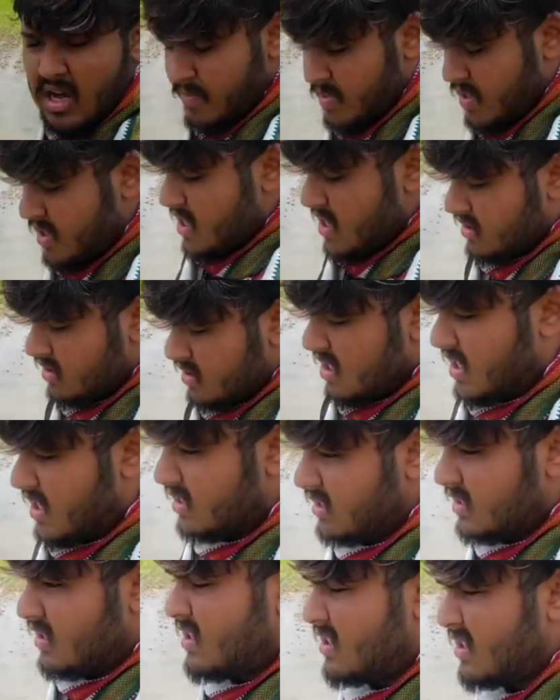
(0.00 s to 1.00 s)
पर आते आते
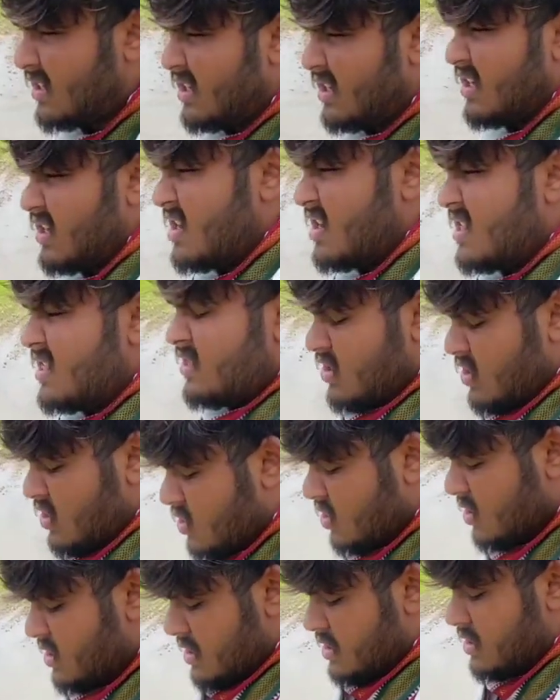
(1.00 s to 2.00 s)
लेकिन एक गलती हो
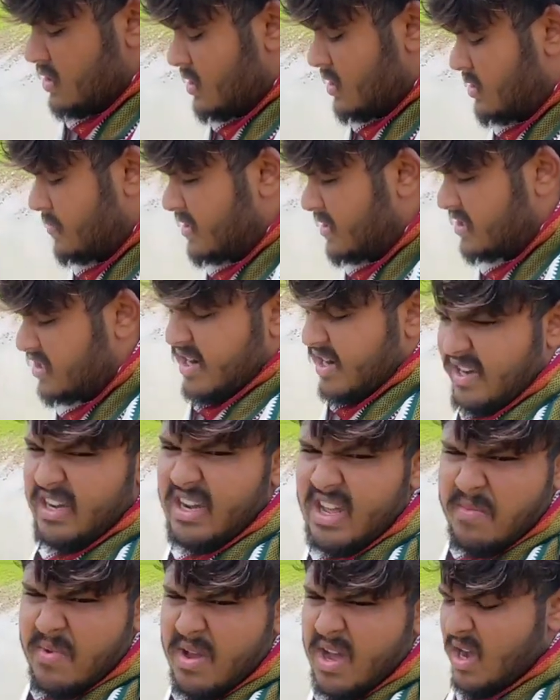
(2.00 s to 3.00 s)
गई कि मैं चड्डे
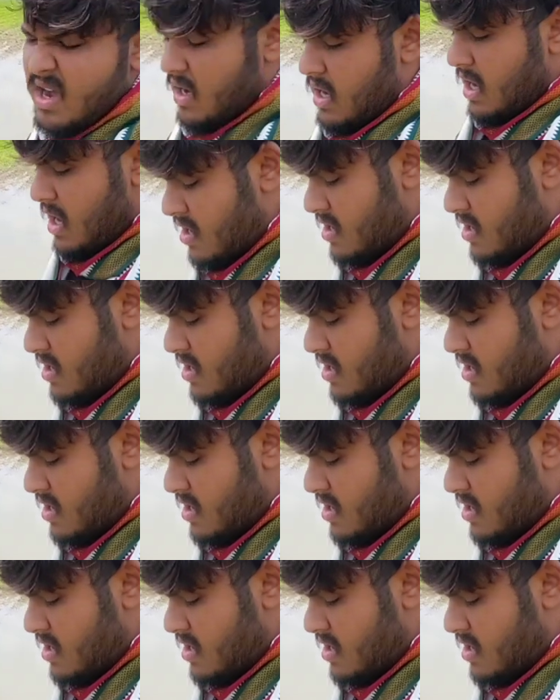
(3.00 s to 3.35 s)
में आ गया